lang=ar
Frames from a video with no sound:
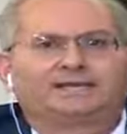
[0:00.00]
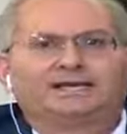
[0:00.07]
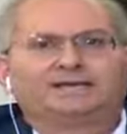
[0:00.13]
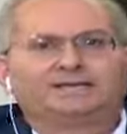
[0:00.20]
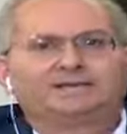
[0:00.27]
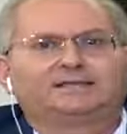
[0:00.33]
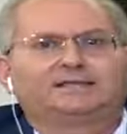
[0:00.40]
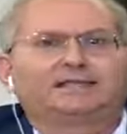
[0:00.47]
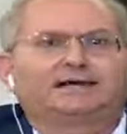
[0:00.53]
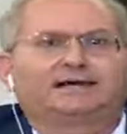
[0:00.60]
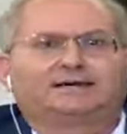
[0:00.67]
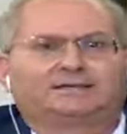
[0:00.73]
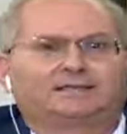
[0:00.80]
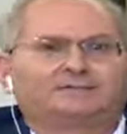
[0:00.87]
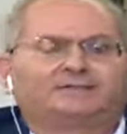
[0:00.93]
كانت
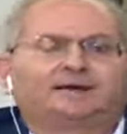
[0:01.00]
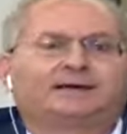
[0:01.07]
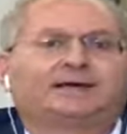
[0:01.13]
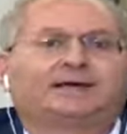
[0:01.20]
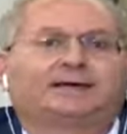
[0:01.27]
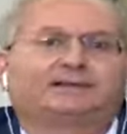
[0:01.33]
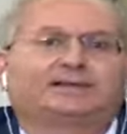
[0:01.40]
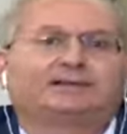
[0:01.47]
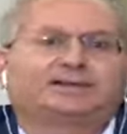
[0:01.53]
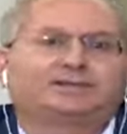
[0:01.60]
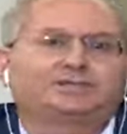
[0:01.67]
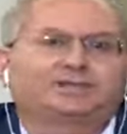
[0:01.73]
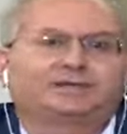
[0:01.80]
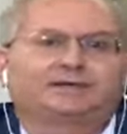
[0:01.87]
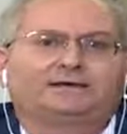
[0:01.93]
ضياع تتفرغ
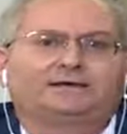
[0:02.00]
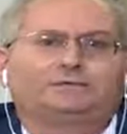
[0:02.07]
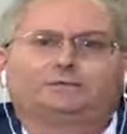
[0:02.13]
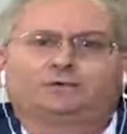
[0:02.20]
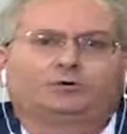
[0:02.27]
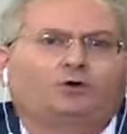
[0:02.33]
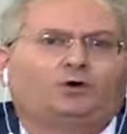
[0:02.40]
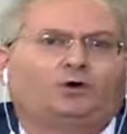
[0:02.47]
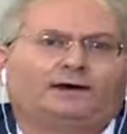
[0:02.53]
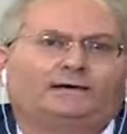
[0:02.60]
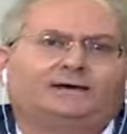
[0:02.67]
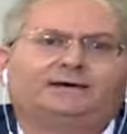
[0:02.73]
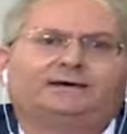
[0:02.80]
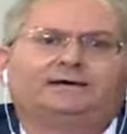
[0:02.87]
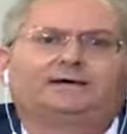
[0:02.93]
تدريجيا ويروحوا
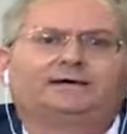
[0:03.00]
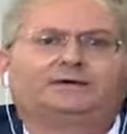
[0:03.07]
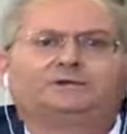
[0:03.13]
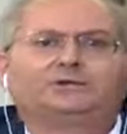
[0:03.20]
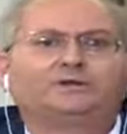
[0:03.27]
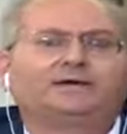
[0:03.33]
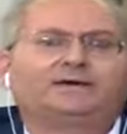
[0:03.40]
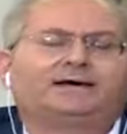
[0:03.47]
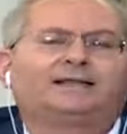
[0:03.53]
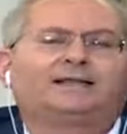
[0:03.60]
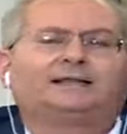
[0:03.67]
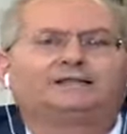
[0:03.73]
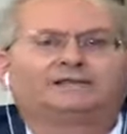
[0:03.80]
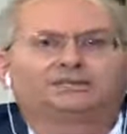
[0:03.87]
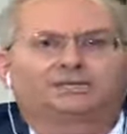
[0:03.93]
على دنيا
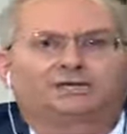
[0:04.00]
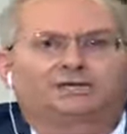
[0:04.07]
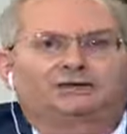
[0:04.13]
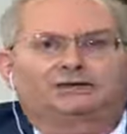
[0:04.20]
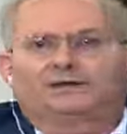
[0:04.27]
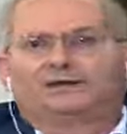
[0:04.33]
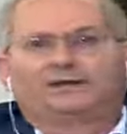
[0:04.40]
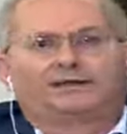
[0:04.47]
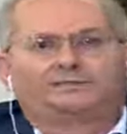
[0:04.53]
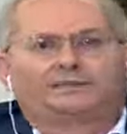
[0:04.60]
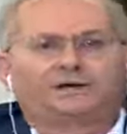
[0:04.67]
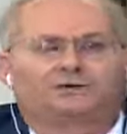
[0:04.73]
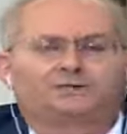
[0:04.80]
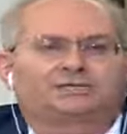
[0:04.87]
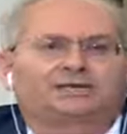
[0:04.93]
الانتشار
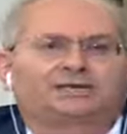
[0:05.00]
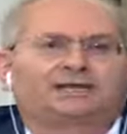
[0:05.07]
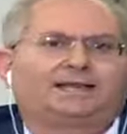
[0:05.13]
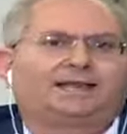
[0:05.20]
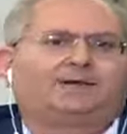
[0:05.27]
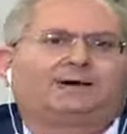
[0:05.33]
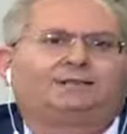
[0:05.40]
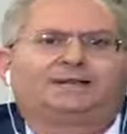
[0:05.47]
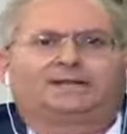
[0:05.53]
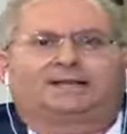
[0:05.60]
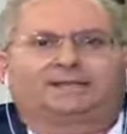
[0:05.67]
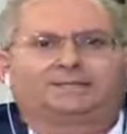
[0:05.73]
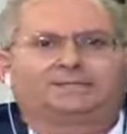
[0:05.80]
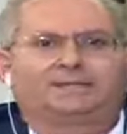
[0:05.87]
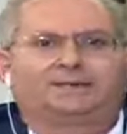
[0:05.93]
باستراليا
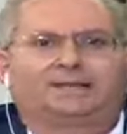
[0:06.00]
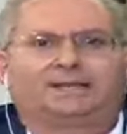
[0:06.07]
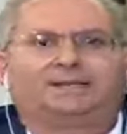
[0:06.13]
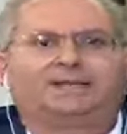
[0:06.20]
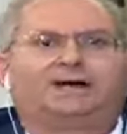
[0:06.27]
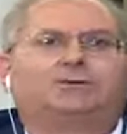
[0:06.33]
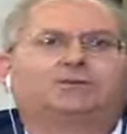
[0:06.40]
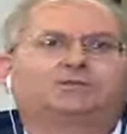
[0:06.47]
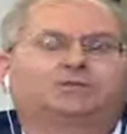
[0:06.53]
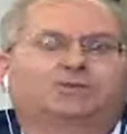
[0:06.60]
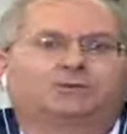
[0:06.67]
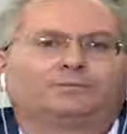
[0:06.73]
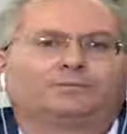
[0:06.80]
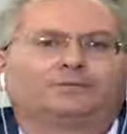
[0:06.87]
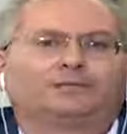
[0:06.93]
وامريكا الشمالية او
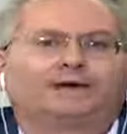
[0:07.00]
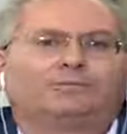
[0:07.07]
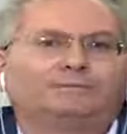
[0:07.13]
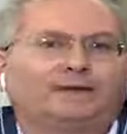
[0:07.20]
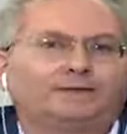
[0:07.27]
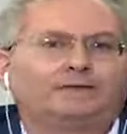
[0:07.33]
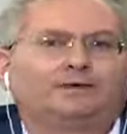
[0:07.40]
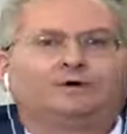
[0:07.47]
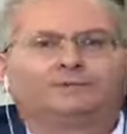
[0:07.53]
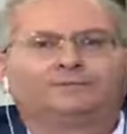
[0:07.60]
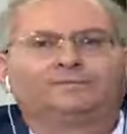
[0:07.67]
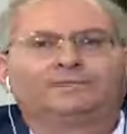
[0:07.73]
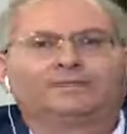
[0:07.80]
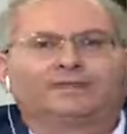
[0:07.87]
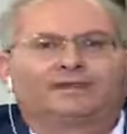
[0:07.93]
الجنوبية، اما
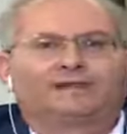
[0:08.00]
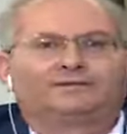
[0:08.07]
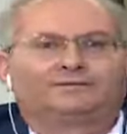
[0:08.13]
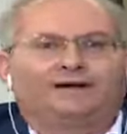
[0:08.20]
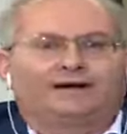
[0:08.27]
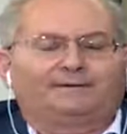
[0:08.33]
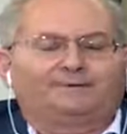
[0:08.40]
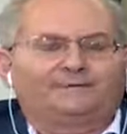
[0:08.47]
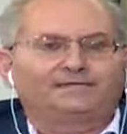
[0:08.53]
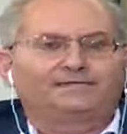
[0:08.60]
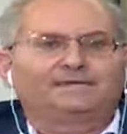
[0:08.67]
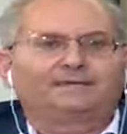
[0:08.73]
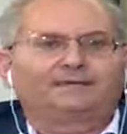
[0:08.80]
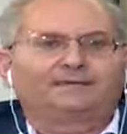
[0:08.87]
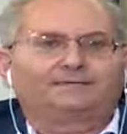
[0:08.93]
اليوم فعم
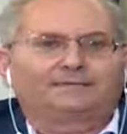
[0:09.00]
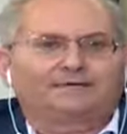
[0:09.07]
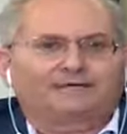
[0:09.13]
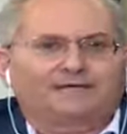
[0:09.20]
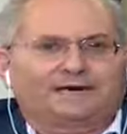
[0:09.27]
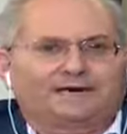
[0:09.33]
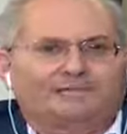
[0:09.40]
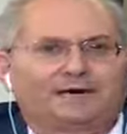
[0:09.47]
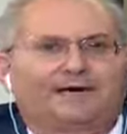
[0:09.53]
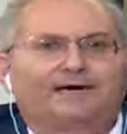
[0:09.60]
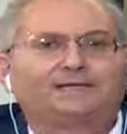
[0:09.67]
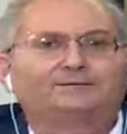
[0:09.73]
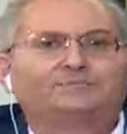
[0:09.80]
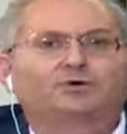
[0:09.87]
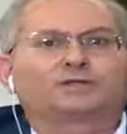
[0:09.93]
بتصير
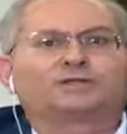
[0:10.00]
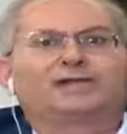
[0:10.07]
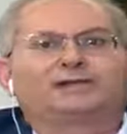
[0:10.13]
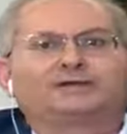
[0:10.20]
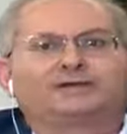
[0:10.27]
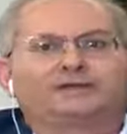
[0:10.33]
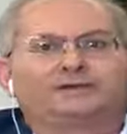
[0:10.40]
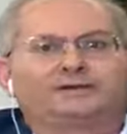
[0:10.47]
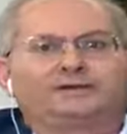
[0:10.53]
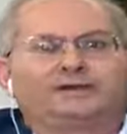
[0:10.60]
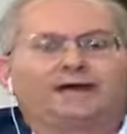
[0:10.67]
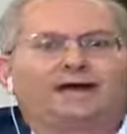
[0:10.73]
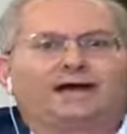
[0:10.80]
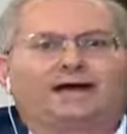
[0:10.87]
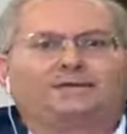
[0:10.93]
بابعاد مختلفة،
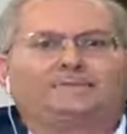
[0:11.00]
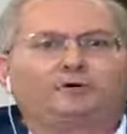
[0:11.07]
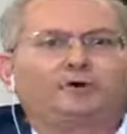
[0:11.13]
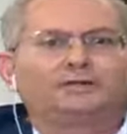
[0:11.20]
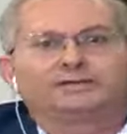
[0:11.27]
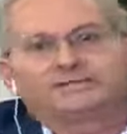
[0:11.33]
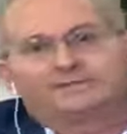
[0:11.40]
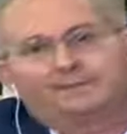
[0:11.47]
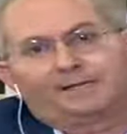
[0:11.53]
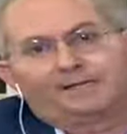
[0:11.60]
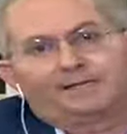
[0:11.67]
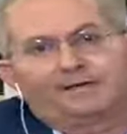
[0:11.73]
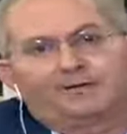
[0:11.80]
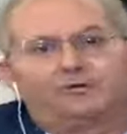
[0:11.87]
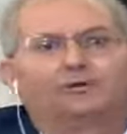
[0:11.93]
البعد اذا
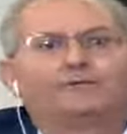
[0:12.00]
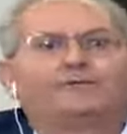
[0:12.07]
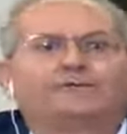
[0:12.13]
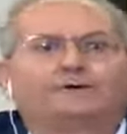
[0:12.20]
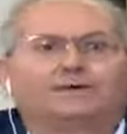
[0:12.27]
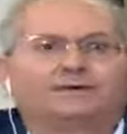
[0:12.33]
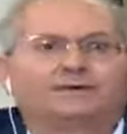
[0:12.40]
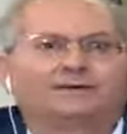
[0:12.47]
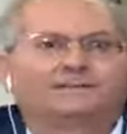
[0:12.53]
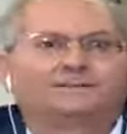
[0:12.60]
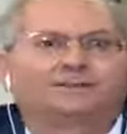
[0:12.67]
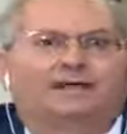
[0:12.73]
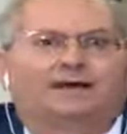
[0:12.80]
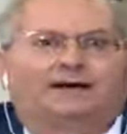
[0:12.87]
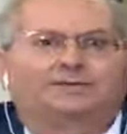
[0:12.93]
بدك الافقي
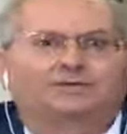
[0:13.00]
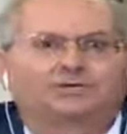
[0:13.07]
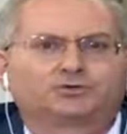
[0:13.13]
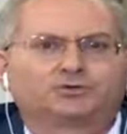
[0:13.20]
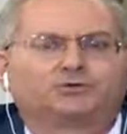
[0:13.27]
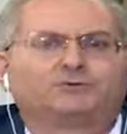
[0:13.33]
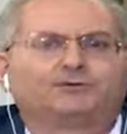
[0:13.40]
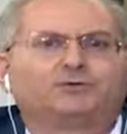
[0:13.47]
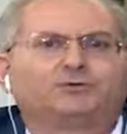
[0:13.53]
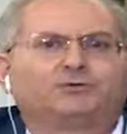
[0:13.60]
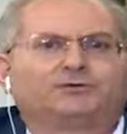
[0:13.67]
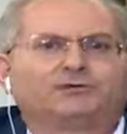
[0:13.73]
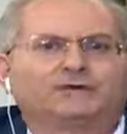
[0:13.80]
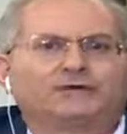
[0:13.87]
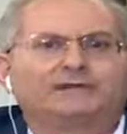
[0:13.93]
عم نشوف
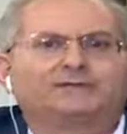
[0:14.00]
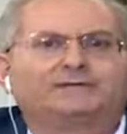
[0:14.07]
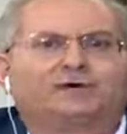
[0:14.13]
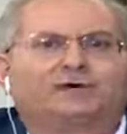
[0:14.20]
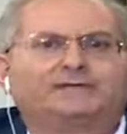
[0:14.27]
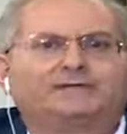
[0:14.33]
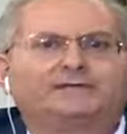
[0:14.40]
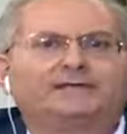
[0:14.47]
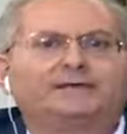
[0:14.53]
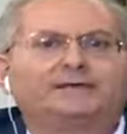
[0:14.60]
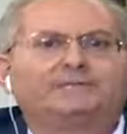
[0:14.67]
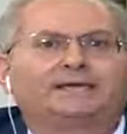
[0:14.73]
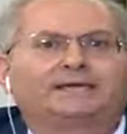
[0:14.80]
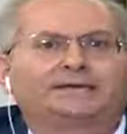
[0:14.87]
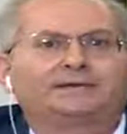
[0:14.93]
انه فئات
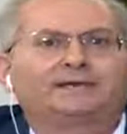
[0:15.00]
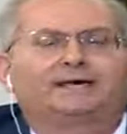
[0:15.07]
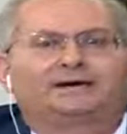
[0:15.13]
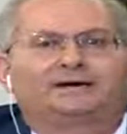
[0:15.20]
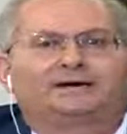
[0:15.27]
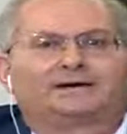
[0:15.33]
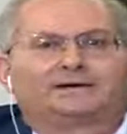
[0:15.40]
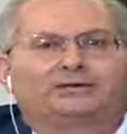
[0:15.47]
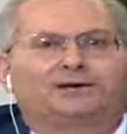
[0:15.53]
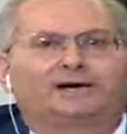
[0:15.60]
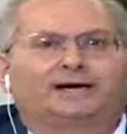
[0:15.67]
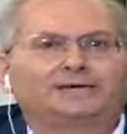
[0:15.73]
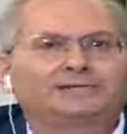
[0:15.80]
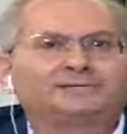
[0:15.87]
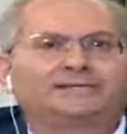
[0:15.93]
عمرية بكاملها
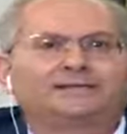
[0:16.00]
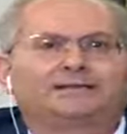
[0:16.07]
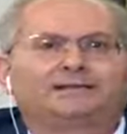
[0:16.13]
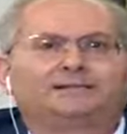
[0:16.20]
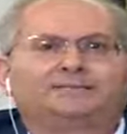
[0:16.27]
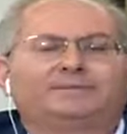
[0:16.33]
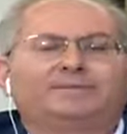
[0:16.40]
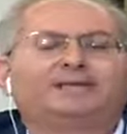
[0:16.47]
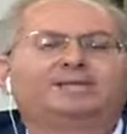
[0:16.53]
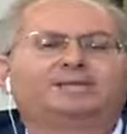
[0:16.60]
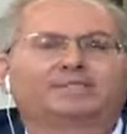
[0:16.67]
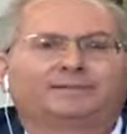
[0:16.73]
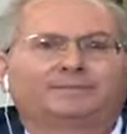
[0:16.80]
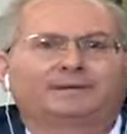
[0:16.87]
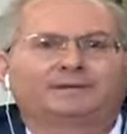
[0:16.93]
وخاصة من
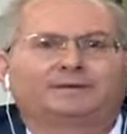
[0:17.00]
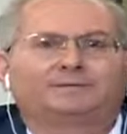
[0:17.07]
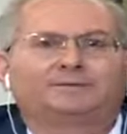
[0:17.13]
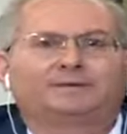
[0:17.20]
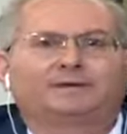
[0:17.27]
الشباب